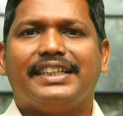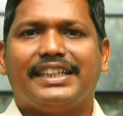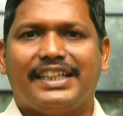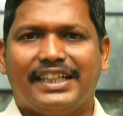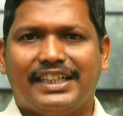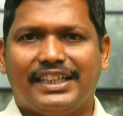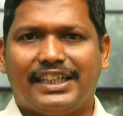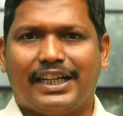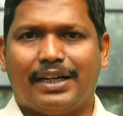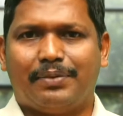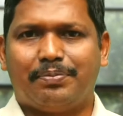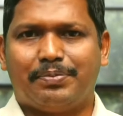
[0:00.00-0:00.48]

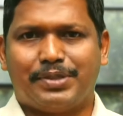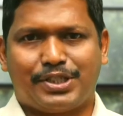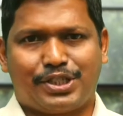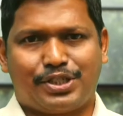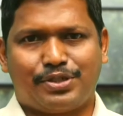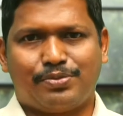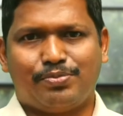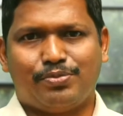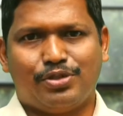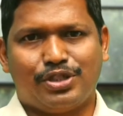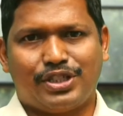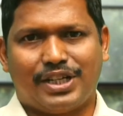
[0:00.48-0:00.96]
இரண்டாம்
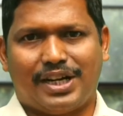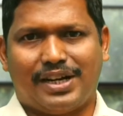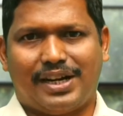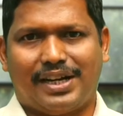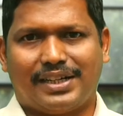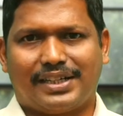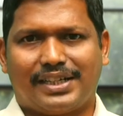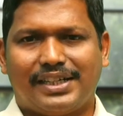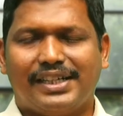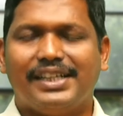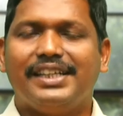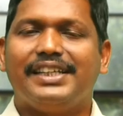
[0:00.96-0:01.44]
மற்றும் மூன்றாம்
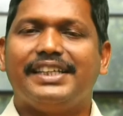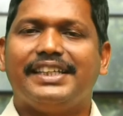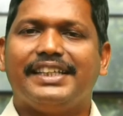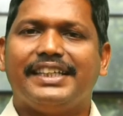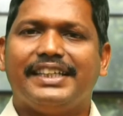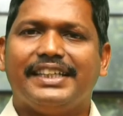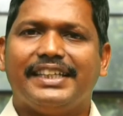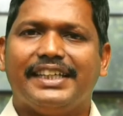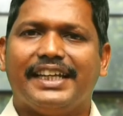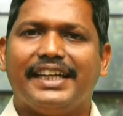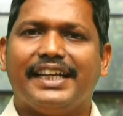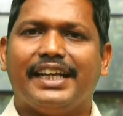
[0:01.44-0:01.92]
நாட்களில்
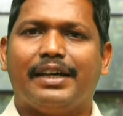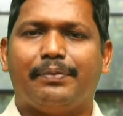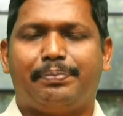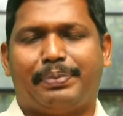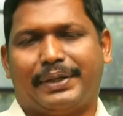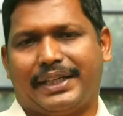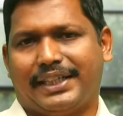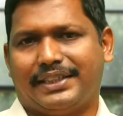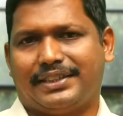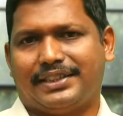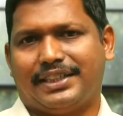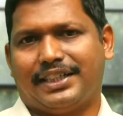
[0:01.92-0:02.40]
என்ன
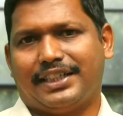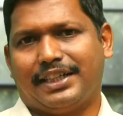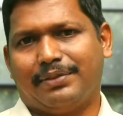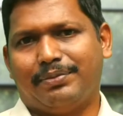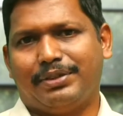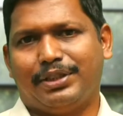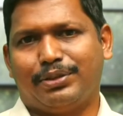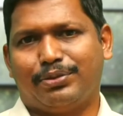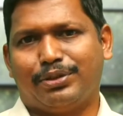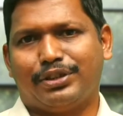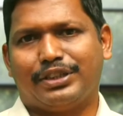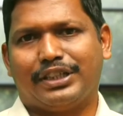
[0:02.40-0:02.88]
படைத்தார்
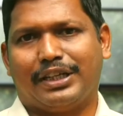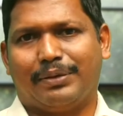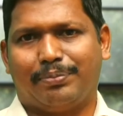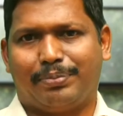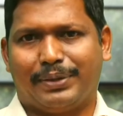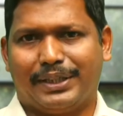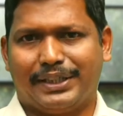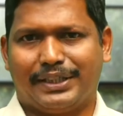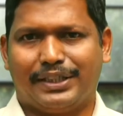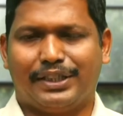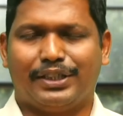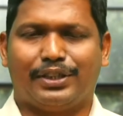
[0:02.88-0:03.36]
என்பது குறித்து
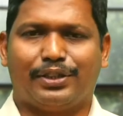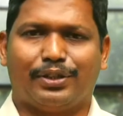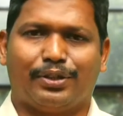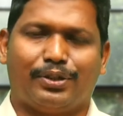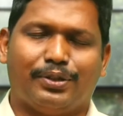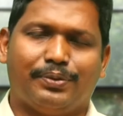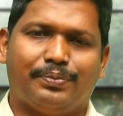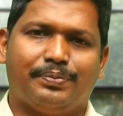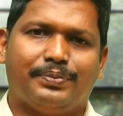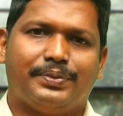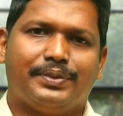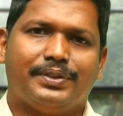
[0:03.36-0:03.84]
நாம் படிக்க
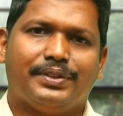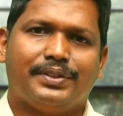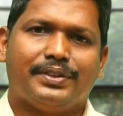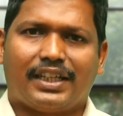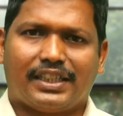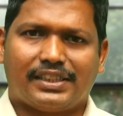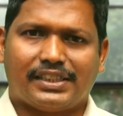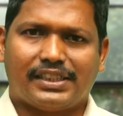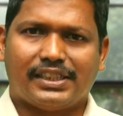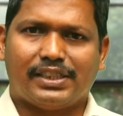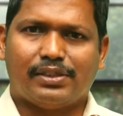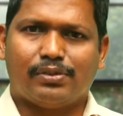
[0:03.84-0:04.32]
இருக்கிறோம்
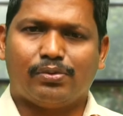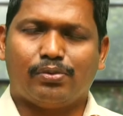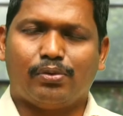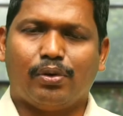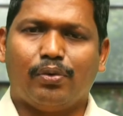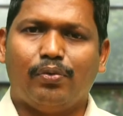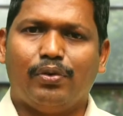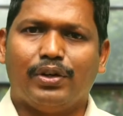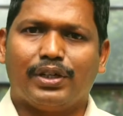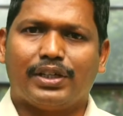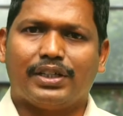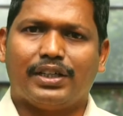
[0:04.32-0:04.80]
கர்த்தர்
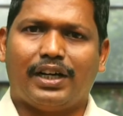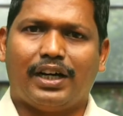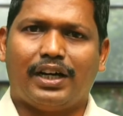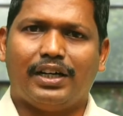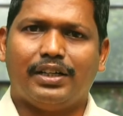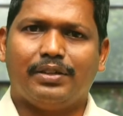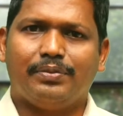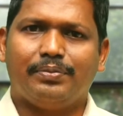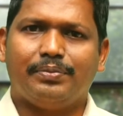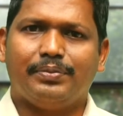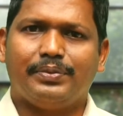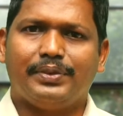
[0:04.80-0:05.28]
ஒவ்வொரு
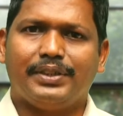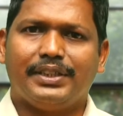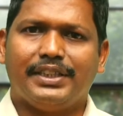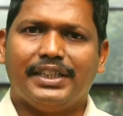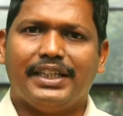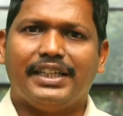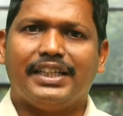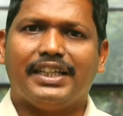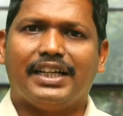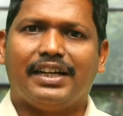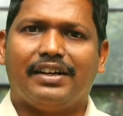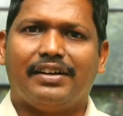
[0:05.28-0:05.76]
நாளும்
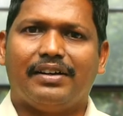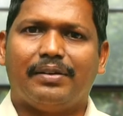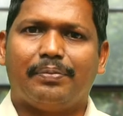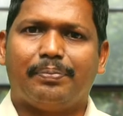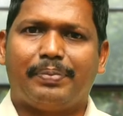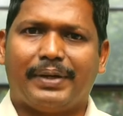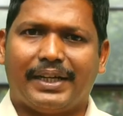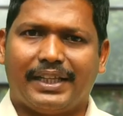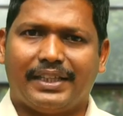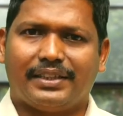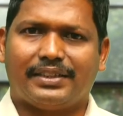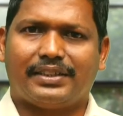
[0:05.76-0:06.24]
என்ன
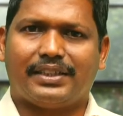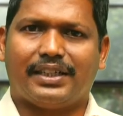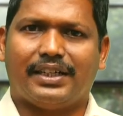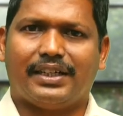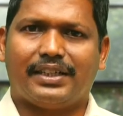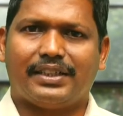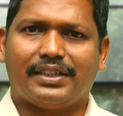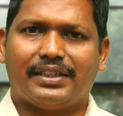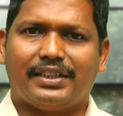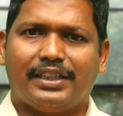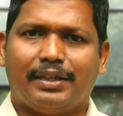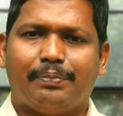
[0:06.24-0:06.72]

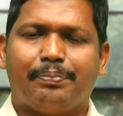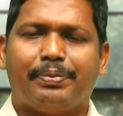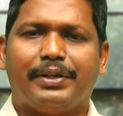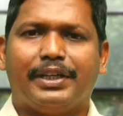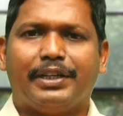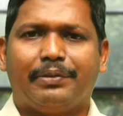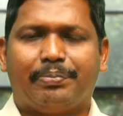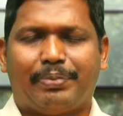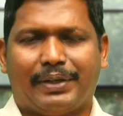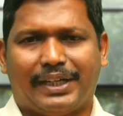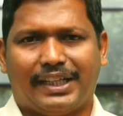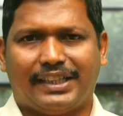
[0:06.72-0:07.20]
படைத்தார்
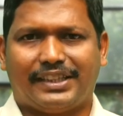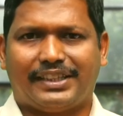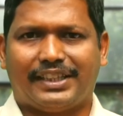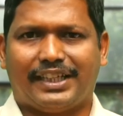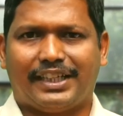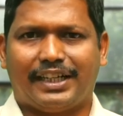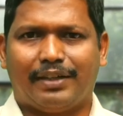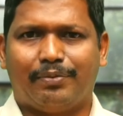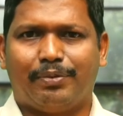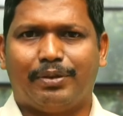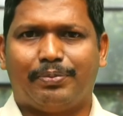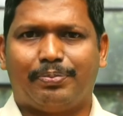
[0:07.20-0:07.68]
எப்படி
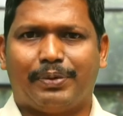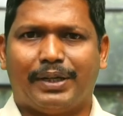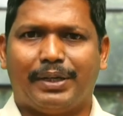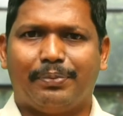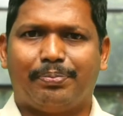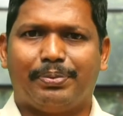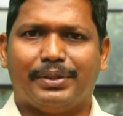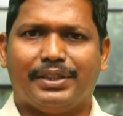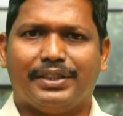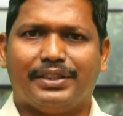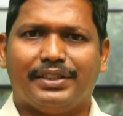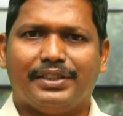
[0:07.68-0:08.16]
படைத்தார் என்பது
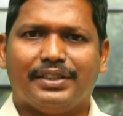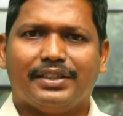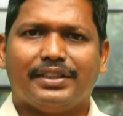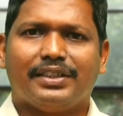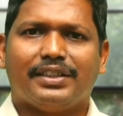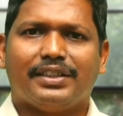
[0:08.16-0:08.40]
படிப்பது